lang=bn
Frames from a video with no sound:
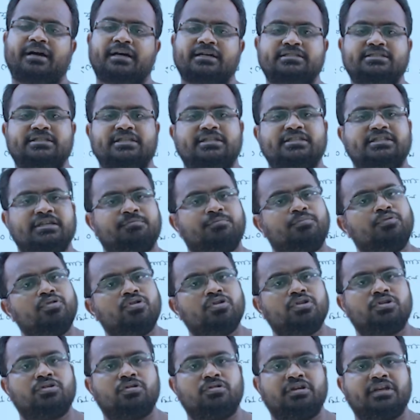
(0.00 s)
বাক্সের যে
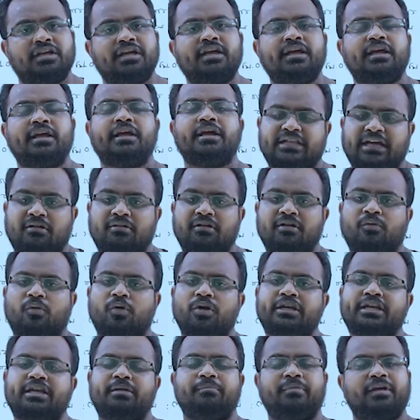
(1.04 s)
পুরুত্বটি তাহলে
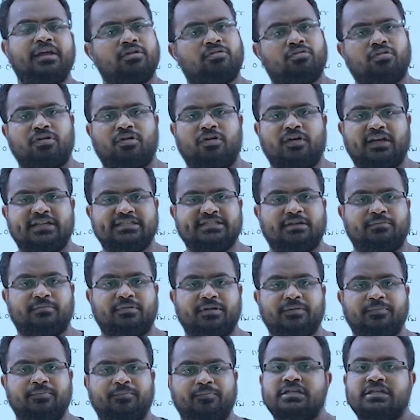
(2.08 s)
ওইটি বের করে হয়ে যাবে